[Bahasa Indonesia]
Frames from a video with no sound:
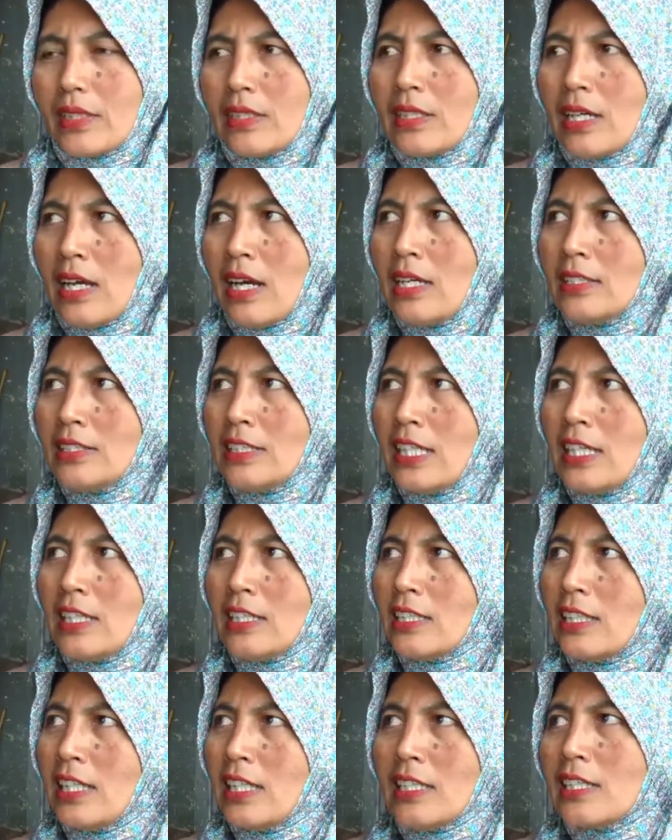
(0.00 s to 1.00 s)
Ya saya
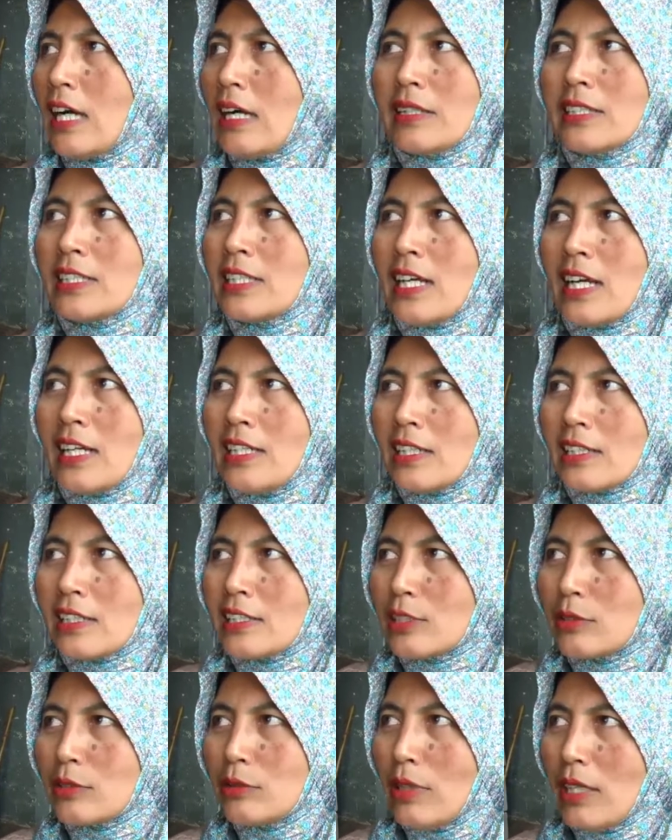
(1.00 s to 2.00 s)
ngira nggak ngira kayak
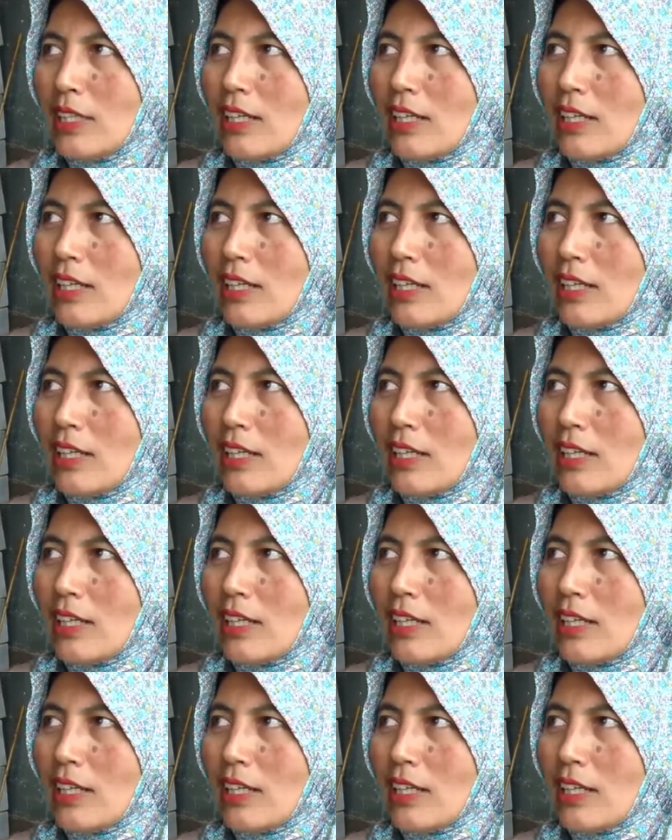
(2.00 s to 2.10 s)
gituan